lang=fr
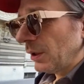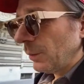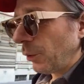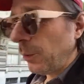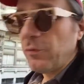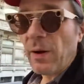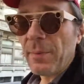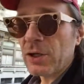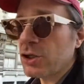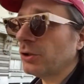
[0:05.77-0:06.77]
pour pouvoir
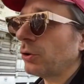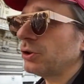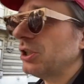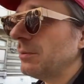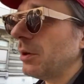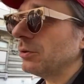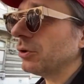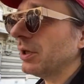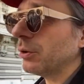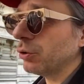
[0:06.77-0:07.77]
marcher tranquillement
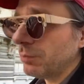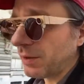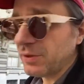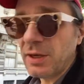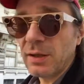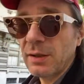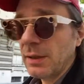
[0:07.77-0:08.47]
dans les rues de ma ville,